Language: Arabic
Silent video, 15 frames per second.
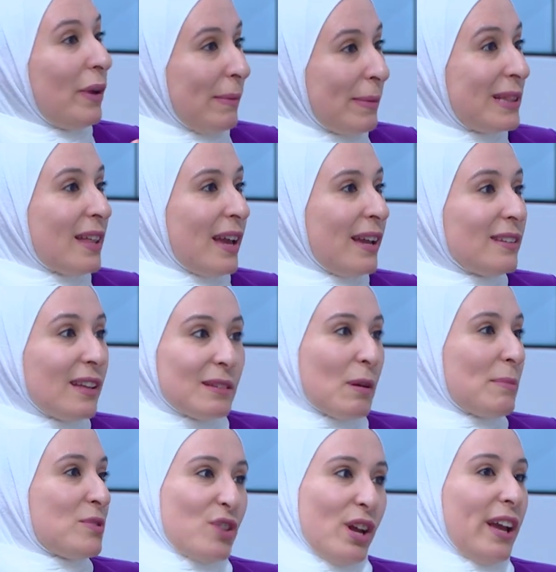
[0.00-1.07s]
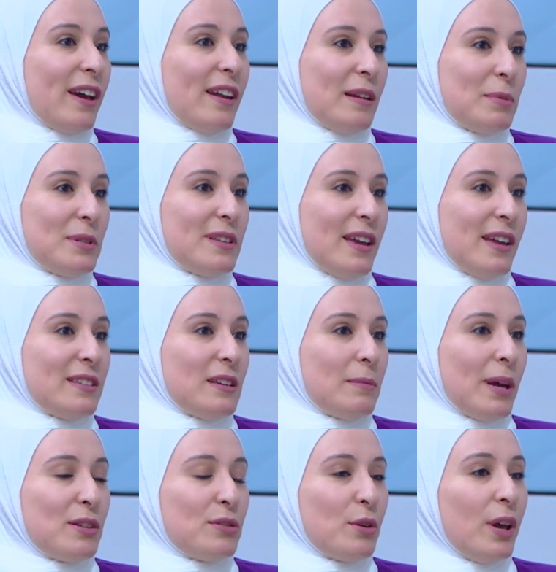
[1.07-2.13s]
يعمل دايت هذا ما مش رح يخرب الدايت
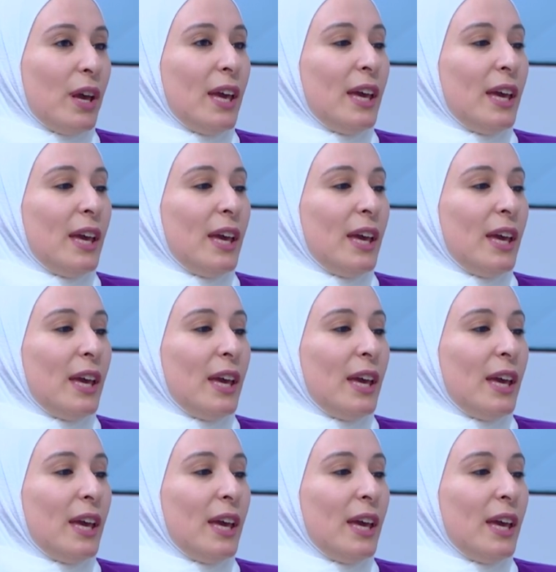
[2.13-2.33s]
تبعته نعم.